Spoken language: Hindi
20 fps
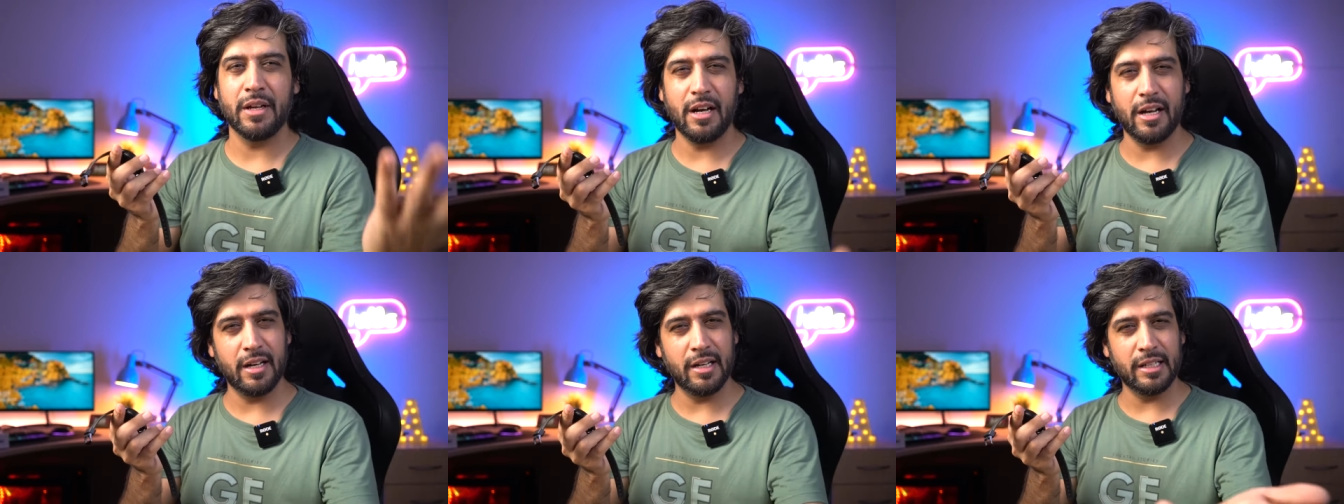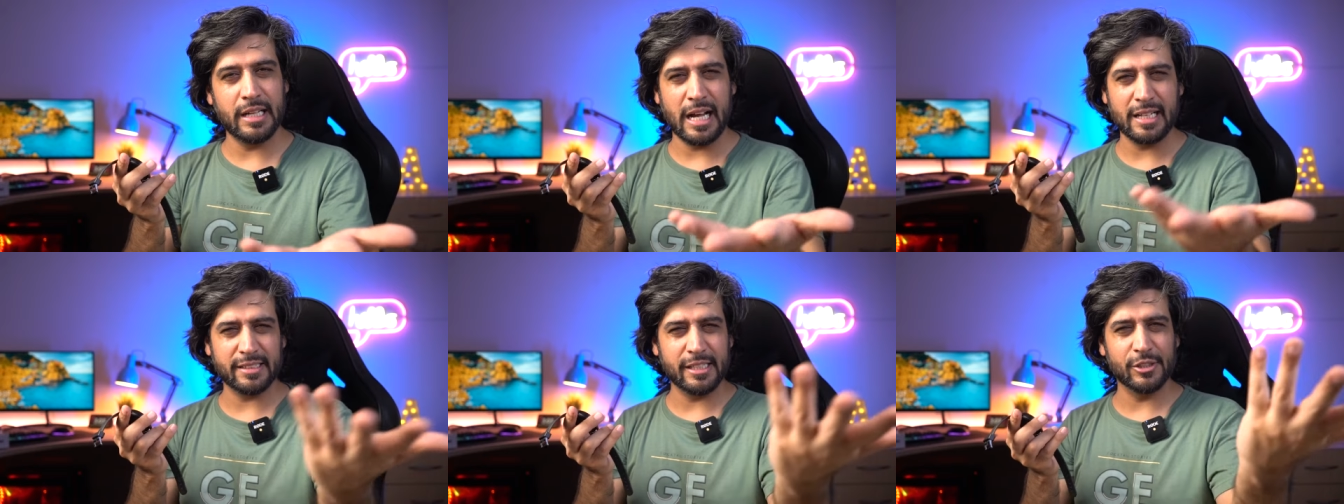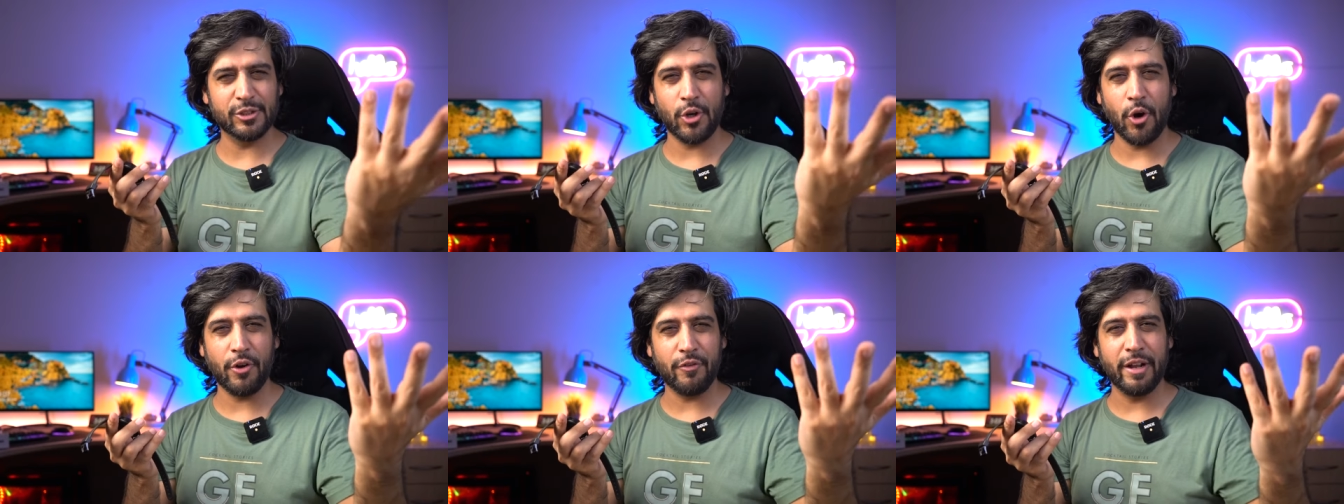आजकल
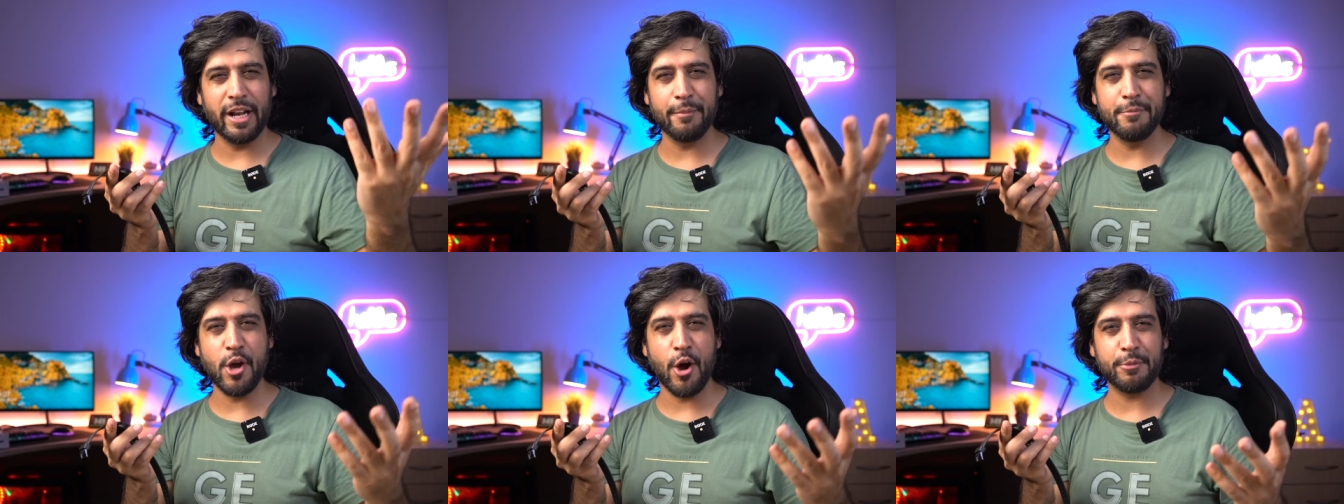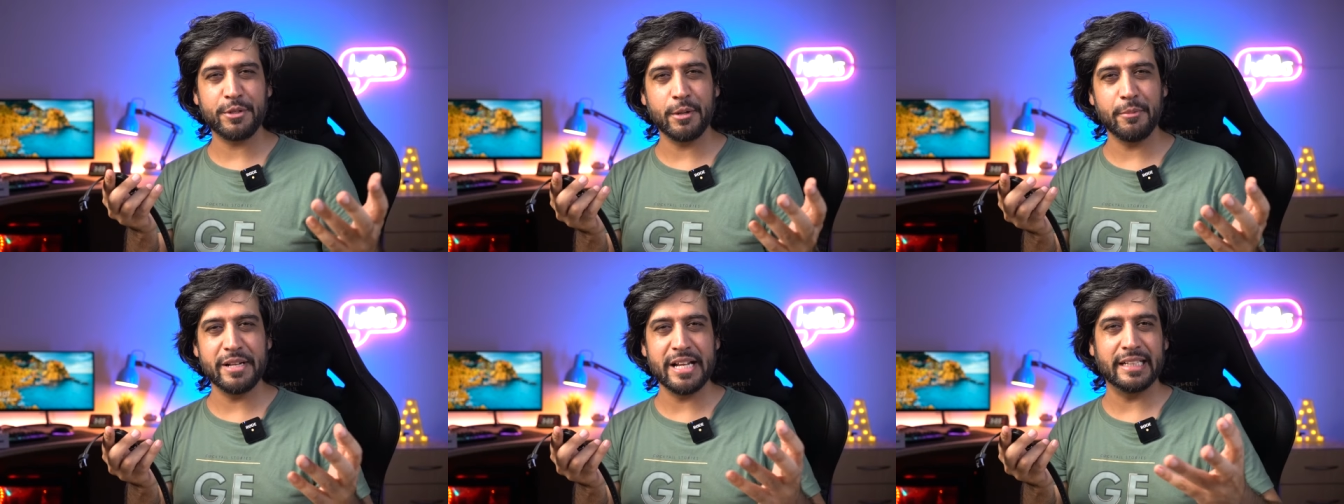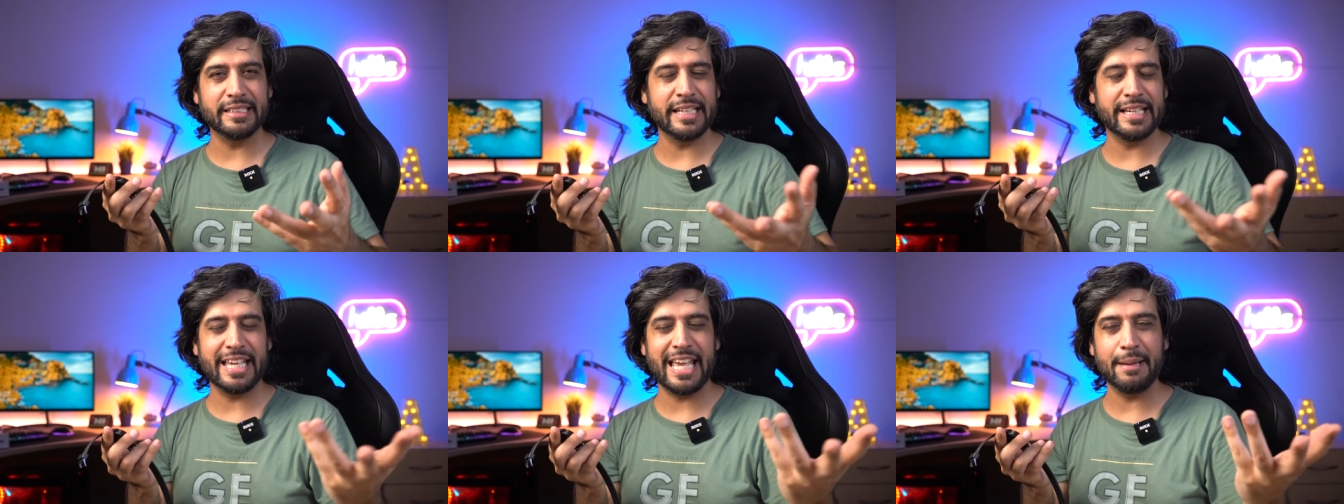स्टॉक वाले भी ऑप्शन मिल
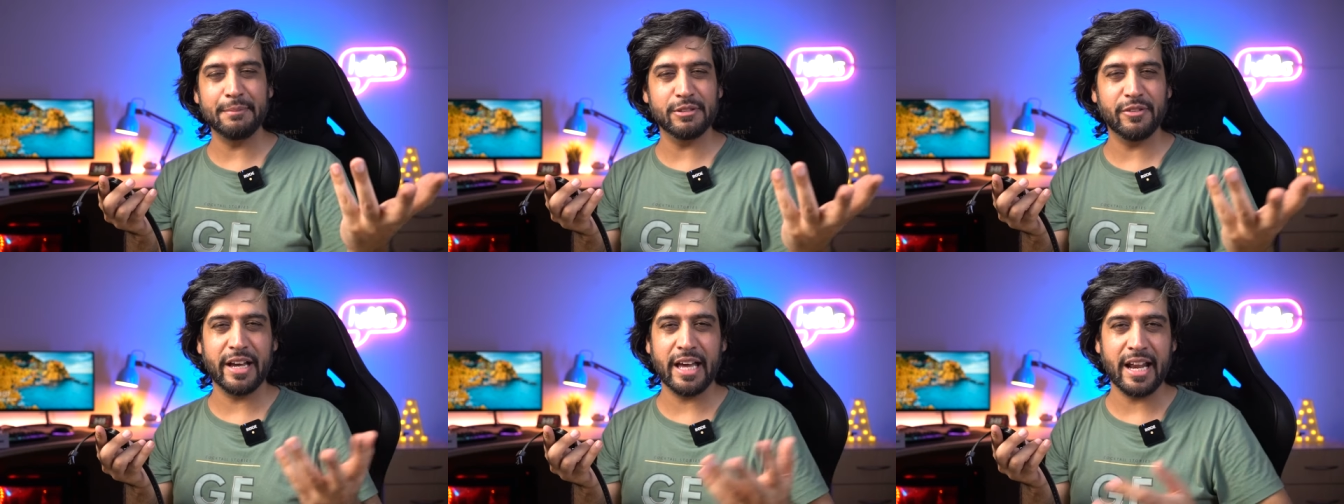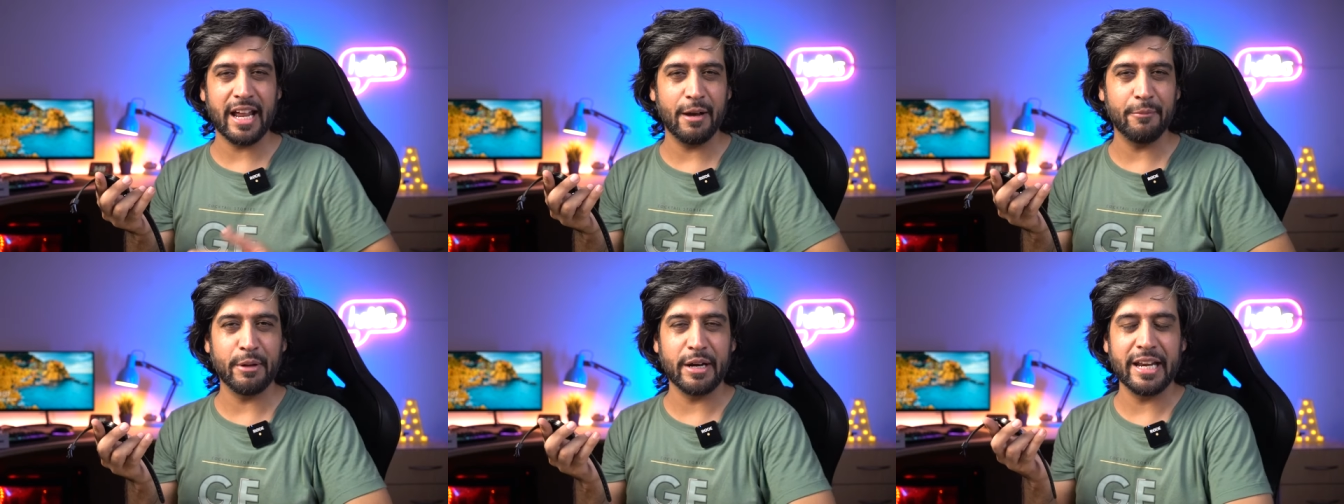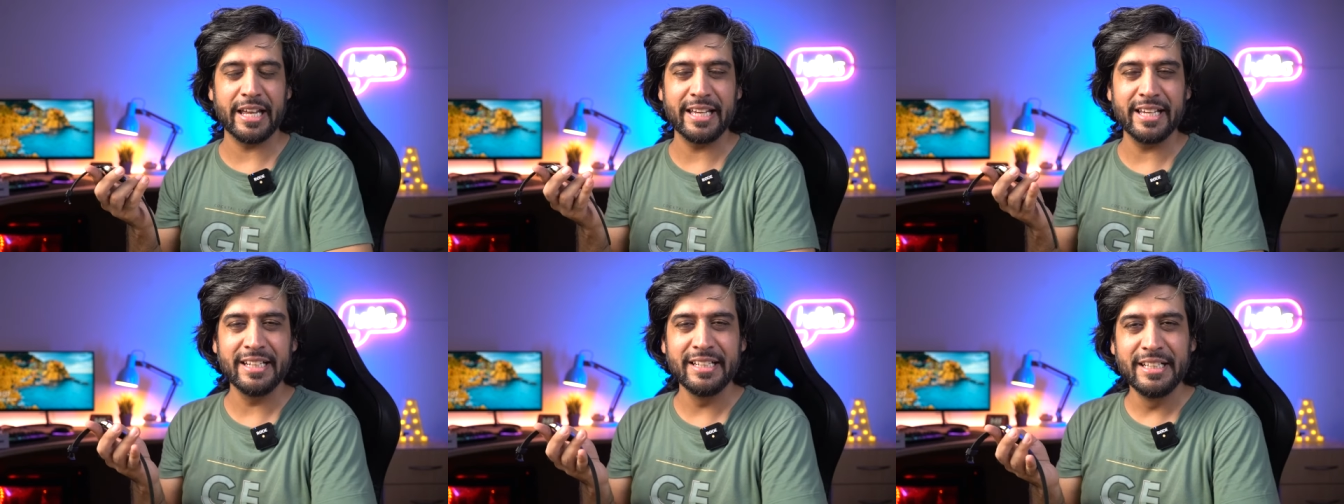जाते हैं गेम्स वगैरह यहाँ पर
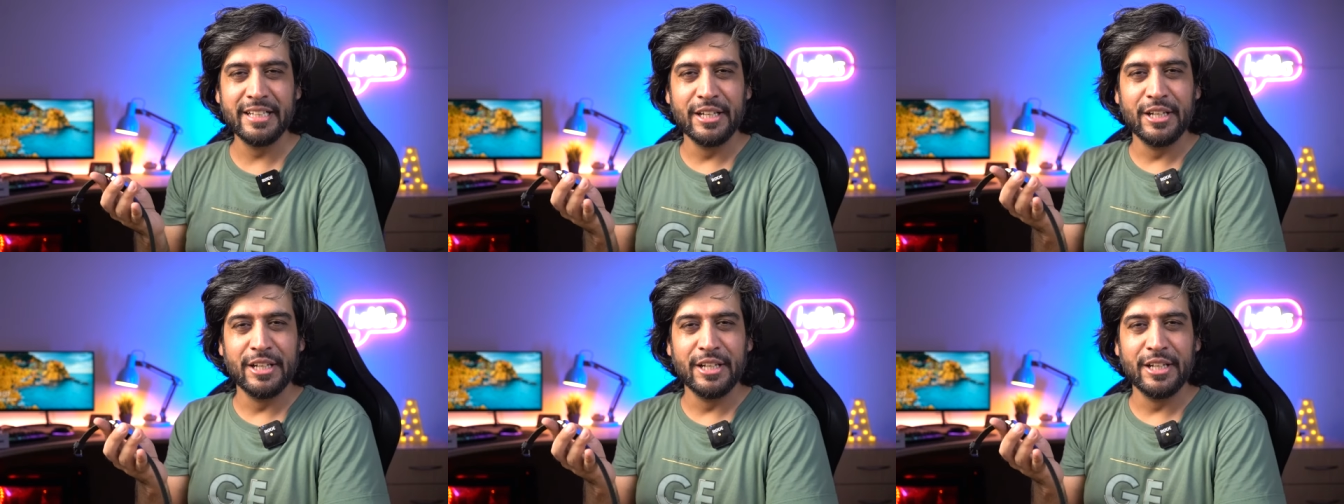नहीं है